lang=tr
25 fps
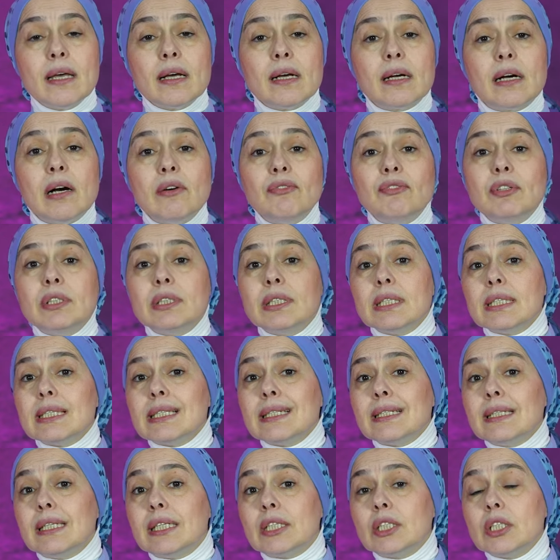
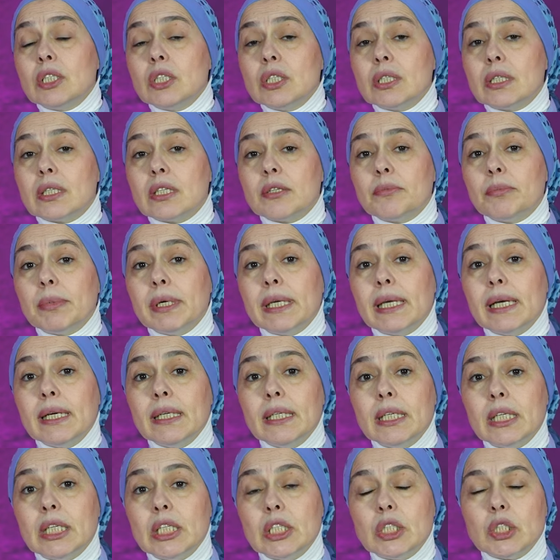kafanızı karıştırmaya
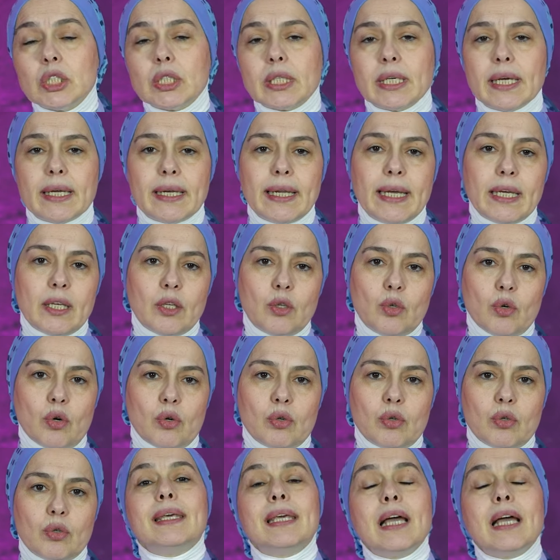hiç gerek yok.